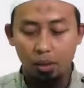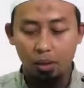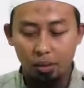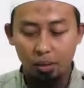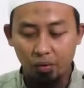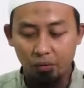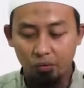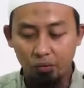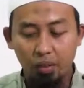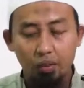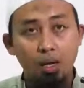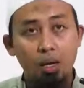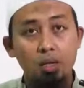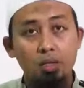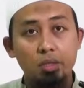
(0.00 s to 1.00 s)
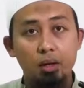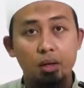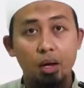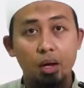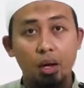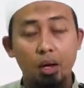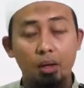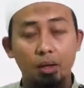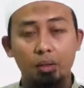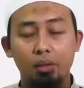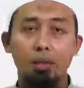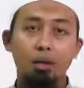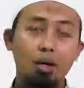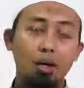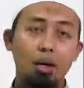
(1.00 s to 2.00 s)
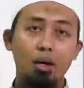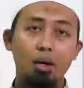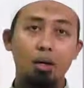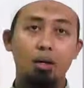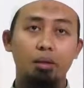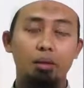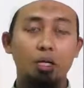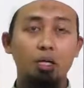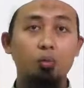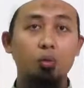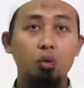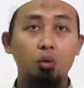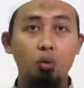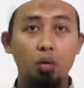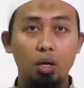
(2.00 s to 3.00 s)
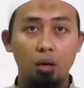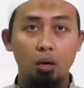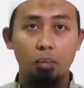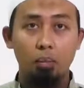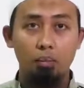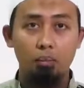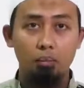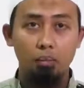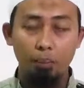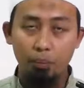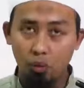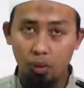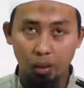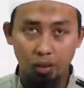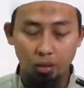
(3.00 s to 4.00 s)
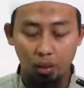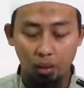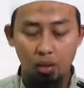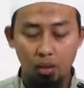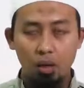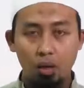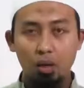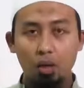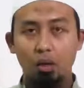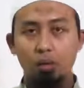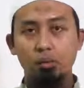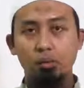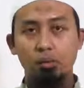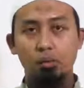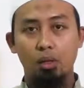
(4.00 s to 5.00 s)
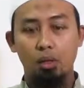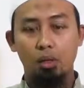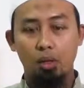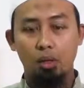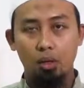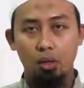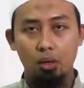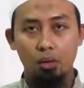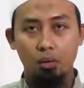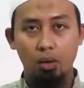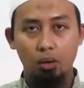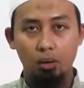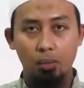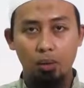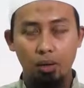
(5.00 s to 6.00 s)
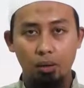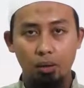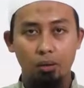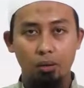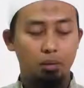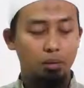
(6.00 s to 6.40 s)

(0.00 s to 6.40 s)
Idza ketika takbiratul ihram, membuka salat. Allahu akbar.